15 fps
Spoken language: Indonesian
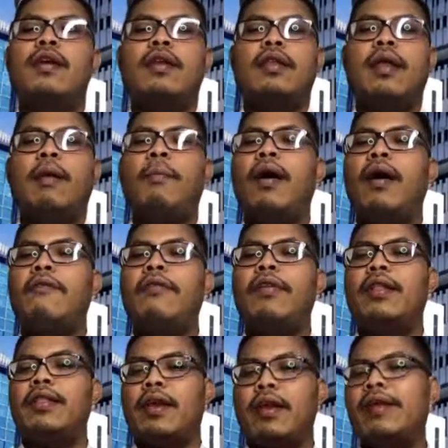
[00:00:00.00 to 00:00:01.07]
Nama
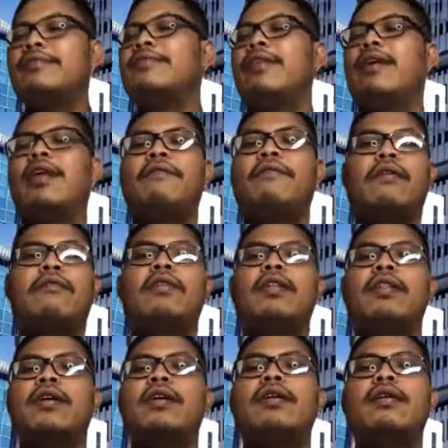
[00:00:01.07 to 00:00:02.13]
filternya Sterifex
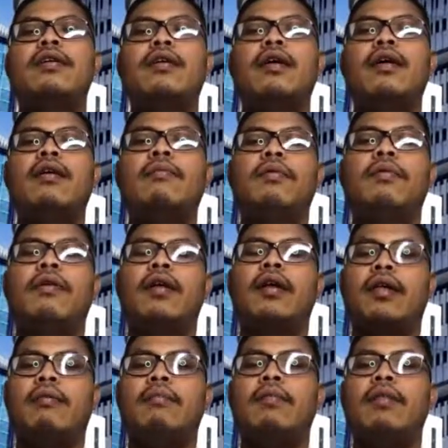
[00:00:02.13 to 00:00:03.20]
filter, eh,
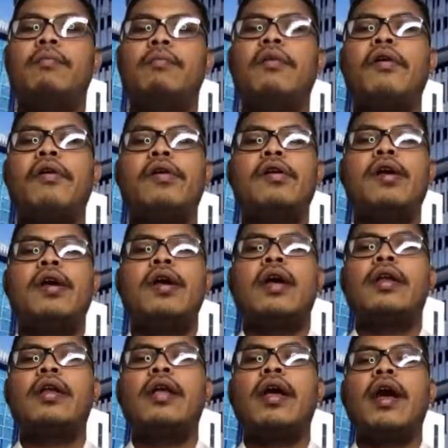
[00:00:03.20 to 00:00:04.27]
produknya Millipore,
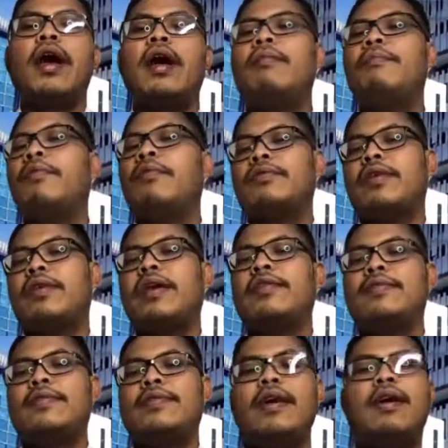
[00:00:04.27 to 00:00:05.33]
dengan pore
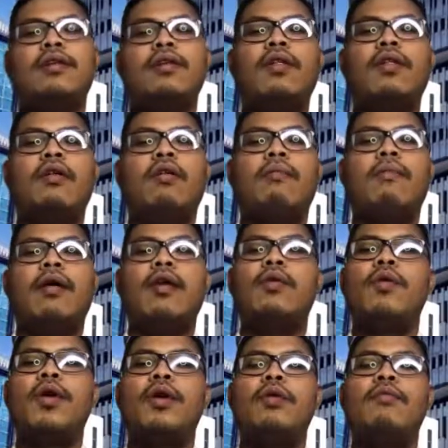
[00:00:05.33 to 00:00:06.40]
size-nya
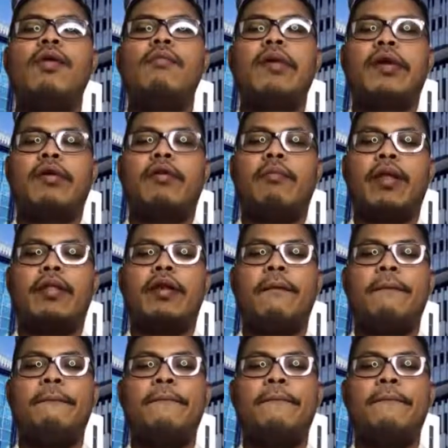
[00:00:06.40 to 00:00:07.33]
0,22 mikrometer.